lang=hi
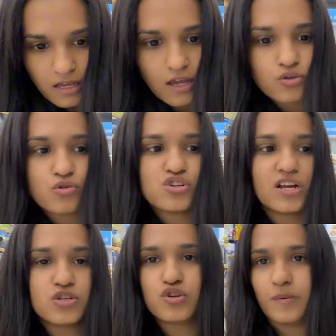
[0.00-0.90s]
एक सौ
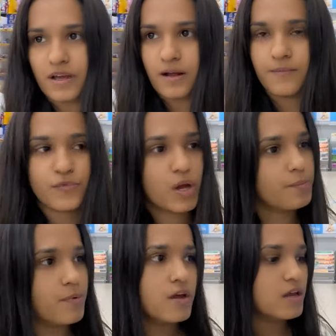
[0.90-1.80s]
का तो आप
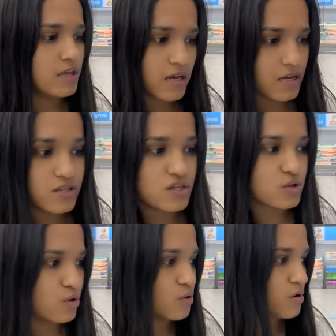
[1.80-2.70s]
ये खरीद
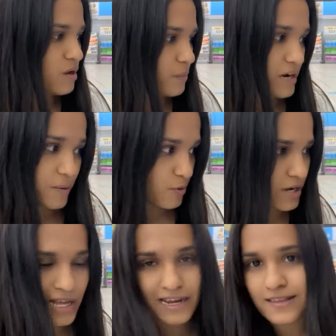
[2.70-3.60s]
सकते हो बट आपको
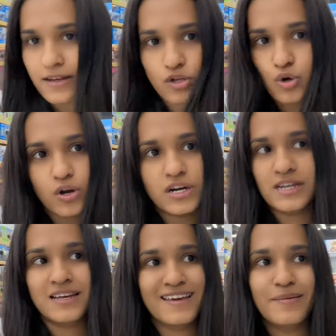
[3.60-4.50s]
इंडिया की तरह तो क्वालिटी
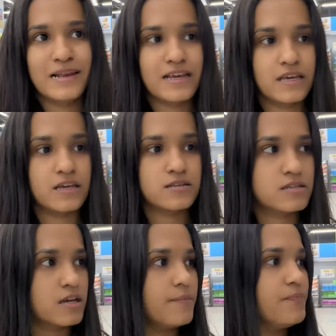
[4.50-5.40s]
नहीं मिलेगी
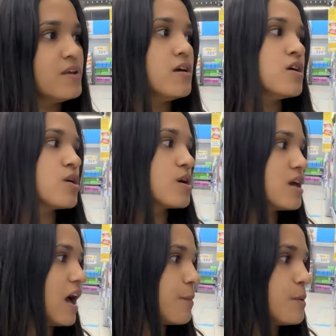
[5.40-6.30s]
ठीक है क्योंकि
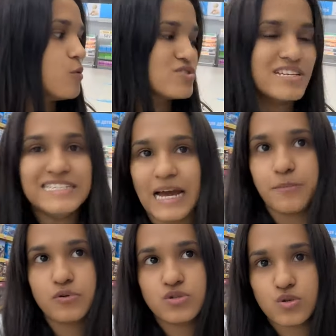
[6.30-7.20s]
यहाँ पे मोस्टली
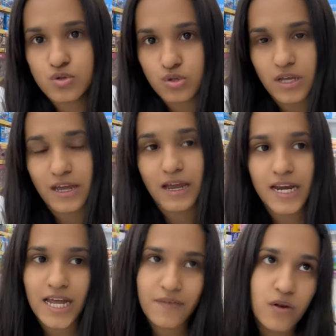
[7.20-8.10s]
टैम्पोन्स यूज़ होते हैं
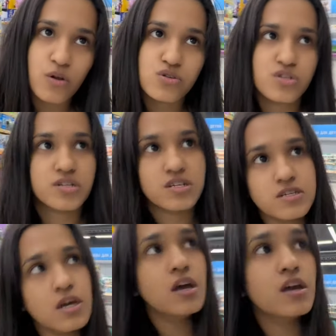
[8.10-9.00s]
एंड आई विल ऑल्सो
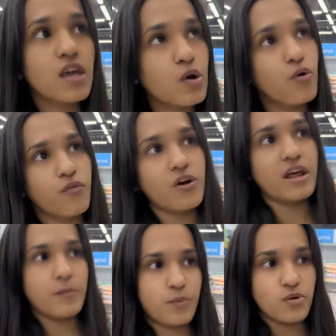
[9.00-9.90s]
सजेस्ट कि गो फॉर
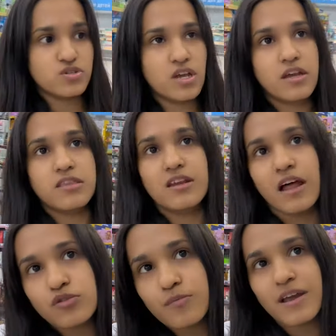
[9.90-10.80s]
टैम्पोन्स कि
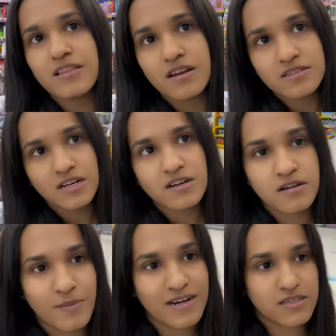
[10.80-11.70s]
कितना तुम कितना
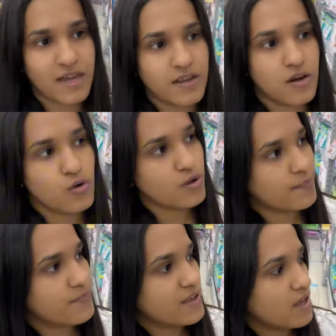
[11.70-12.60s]
सैनिटरी पैड्स कैरी कर लोगे
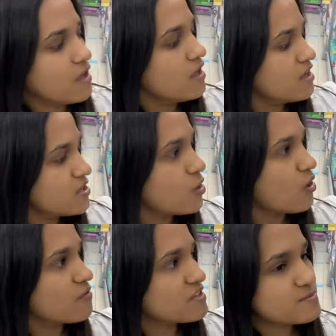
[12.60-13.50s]
ठीक है ये
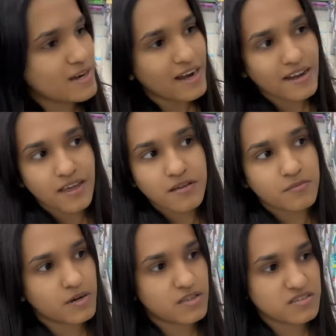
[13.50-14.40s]
ऑलवेज ब्रांड है
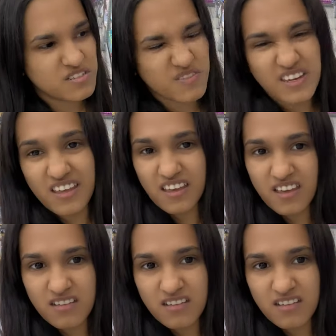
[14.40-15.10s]
बट दिस इज़ वेरी